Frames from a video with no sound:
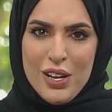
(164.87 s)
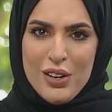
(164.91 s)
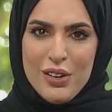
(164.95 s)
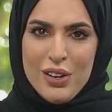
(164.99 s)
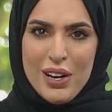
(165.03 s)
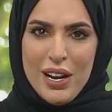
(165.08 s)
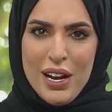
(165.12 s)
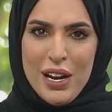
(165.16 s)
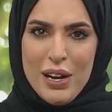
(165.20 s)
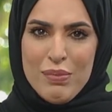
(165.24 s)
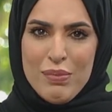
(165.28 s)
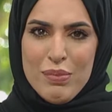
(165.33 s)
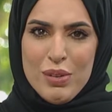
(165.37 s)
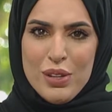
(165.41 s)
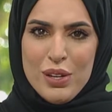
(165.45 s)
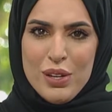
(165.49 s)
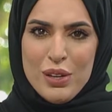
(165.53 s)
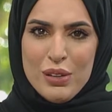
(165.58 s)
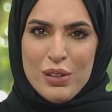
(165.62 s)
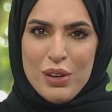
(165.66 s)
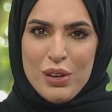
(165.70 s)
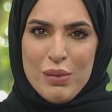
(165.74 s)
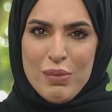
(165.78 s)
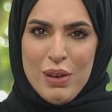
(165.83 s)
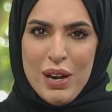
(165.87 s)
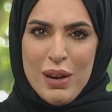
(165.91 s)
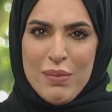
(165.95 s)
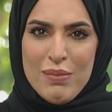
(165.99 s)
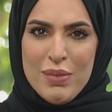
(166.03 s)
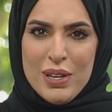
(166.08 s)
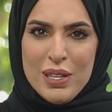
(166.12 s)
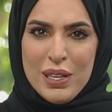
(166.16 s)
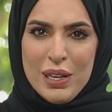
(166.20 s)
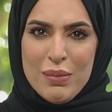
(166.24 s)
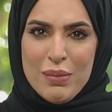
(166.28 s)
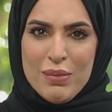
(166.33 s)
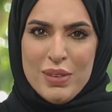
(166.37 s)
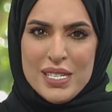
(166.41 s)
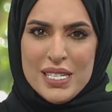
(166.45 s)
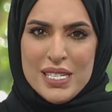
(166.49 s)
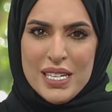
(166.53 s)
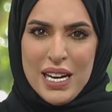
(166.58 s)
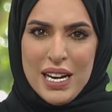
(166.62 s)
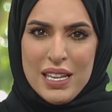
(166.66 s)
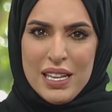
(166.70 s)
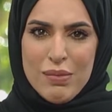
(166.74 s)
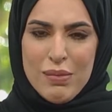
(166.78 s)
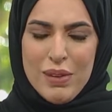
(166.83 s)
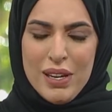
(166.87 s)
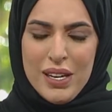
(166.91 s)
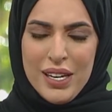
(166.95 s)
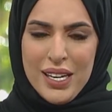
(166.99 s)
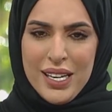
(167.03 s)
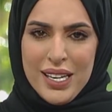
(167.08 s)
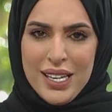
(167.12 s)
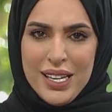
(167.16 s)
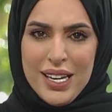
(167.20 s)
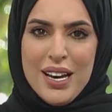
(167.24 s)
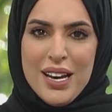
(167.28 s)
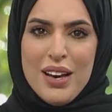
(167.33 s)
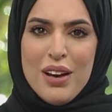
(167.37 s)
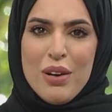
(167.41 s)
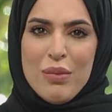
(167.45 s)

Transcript: نرحب بالدكتور محمد خميس العثماني